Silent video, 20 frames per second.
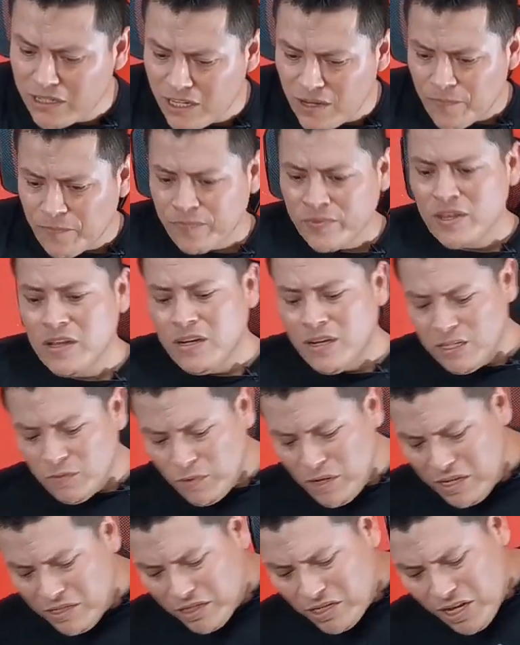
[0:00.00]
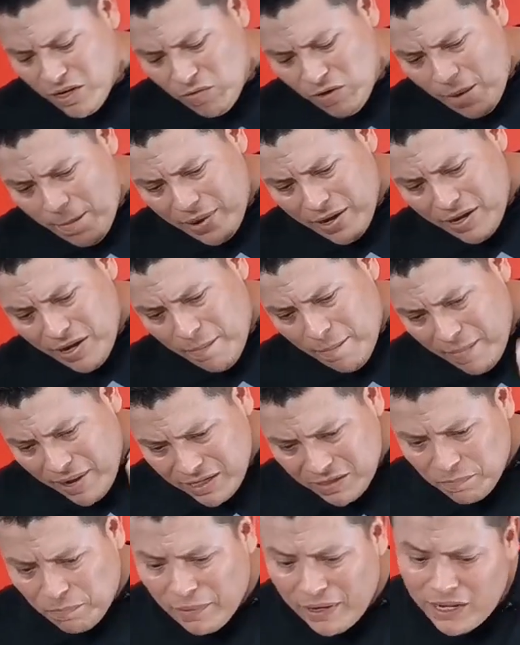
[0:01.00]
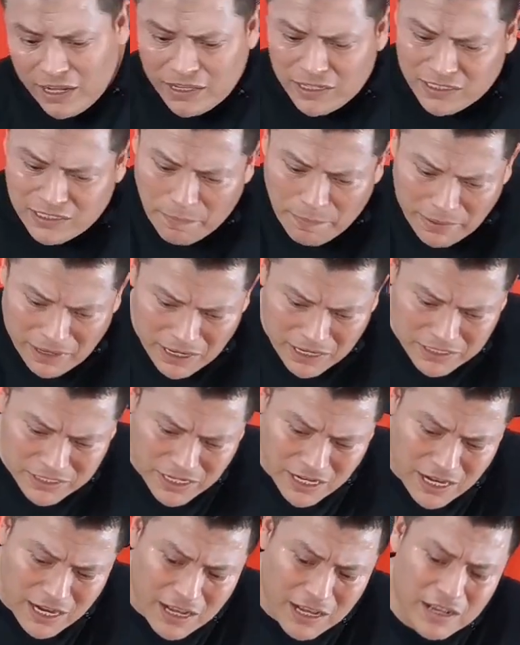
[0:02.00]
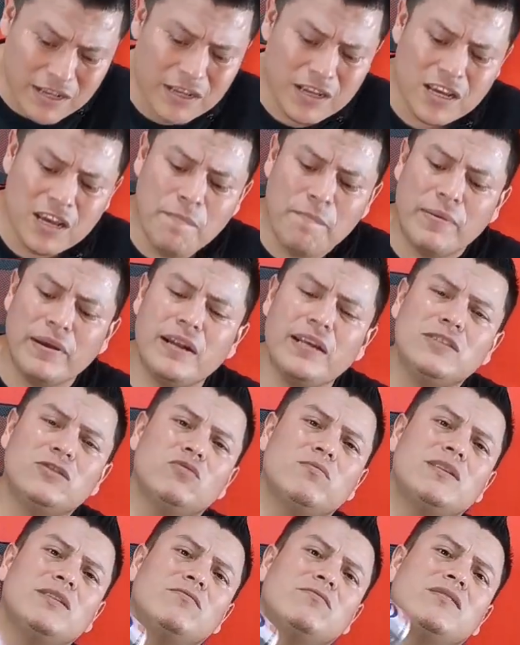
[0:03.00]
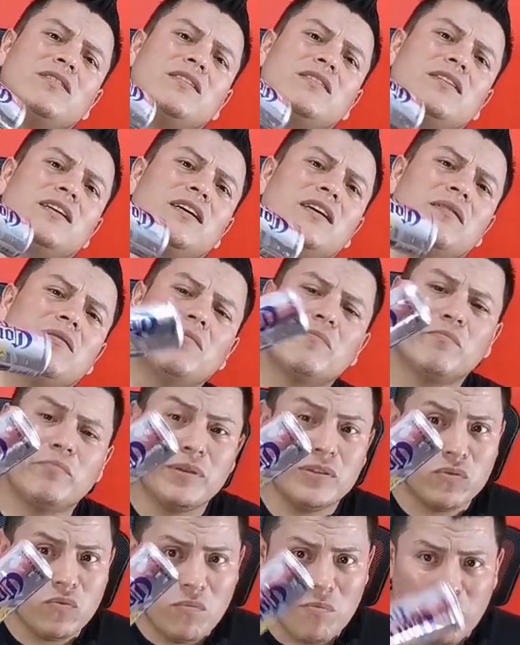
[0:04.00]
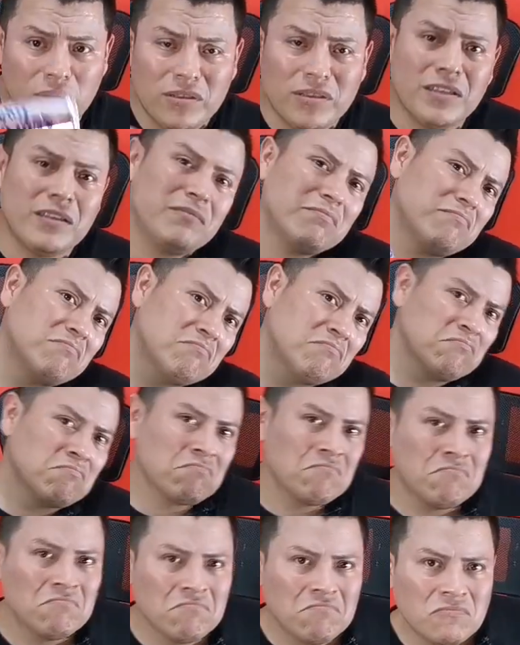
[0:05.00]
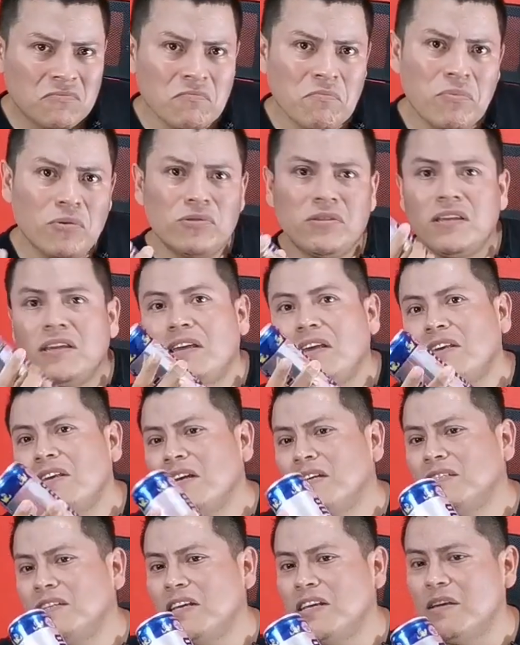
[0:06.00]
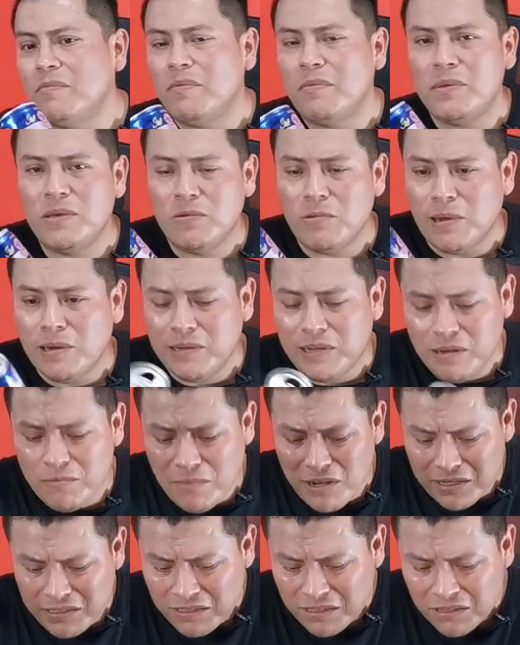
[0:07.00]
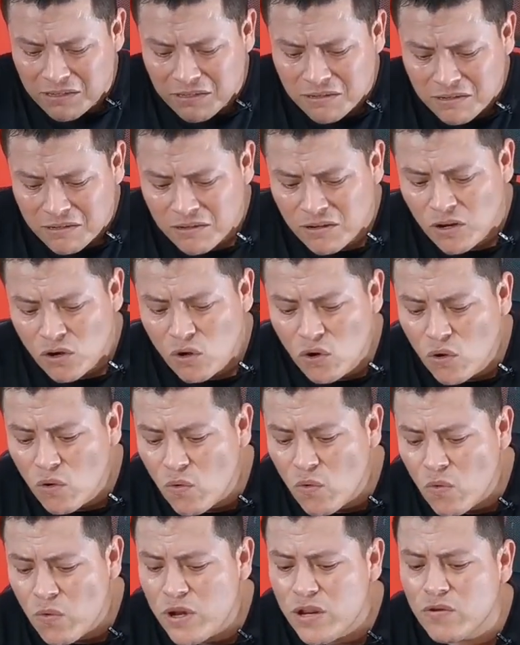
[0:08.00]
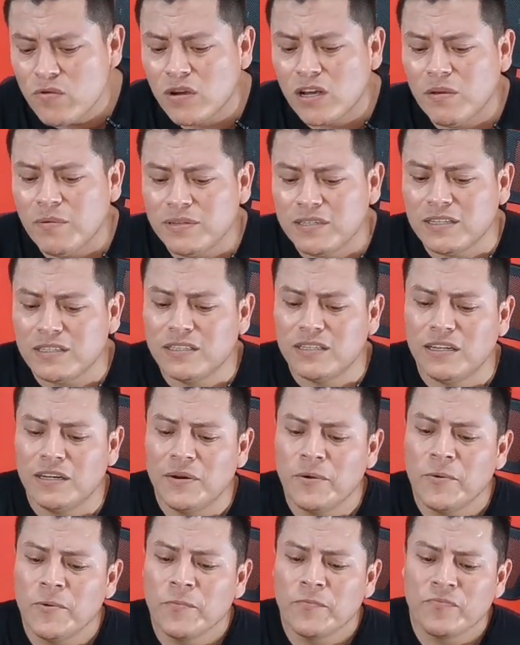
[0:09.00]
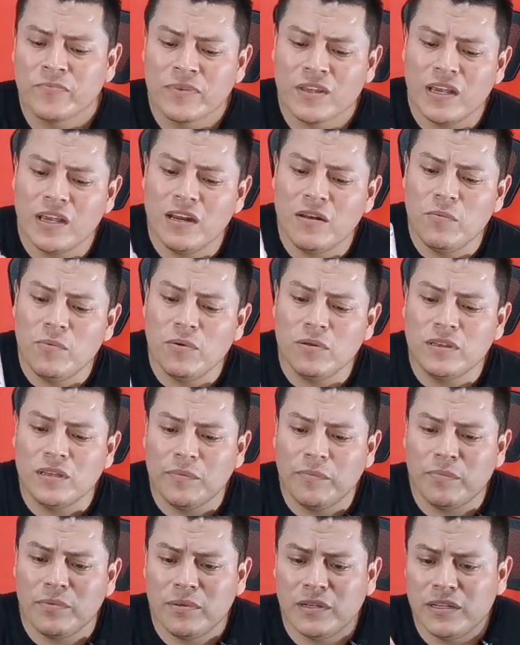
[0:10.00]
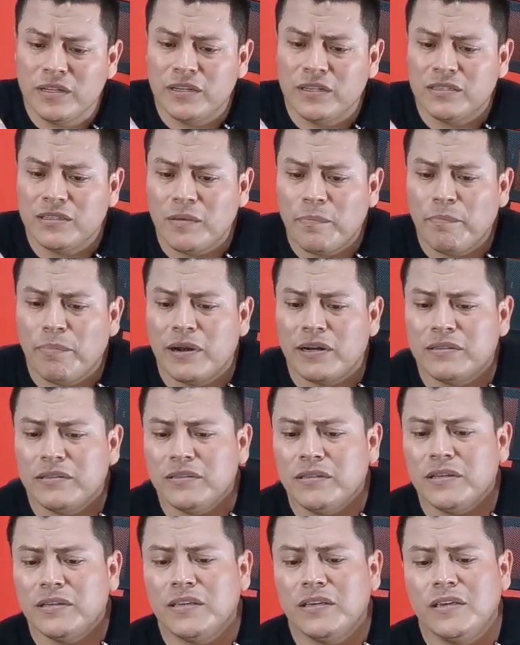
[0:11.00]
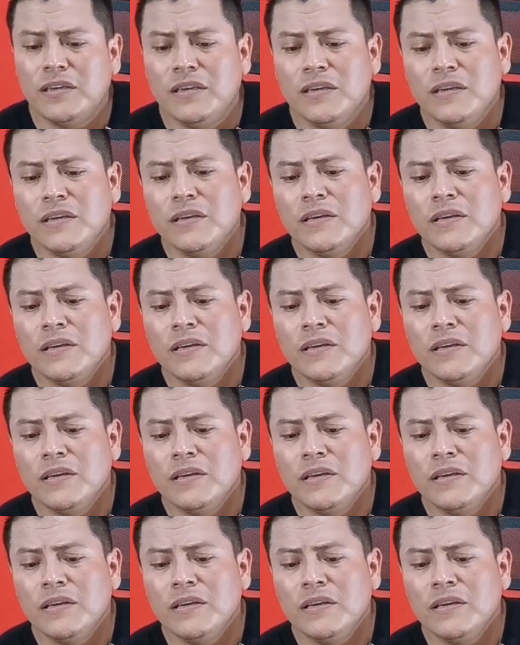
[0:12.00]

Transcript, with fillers: sí, les voy a enseñar una manera más para destapar la chela y para eso vas a utilizar pues un bote un bote que ya se haya bebido alguien más. Lo único que vas a hacer, el bote en esta parte de aquí,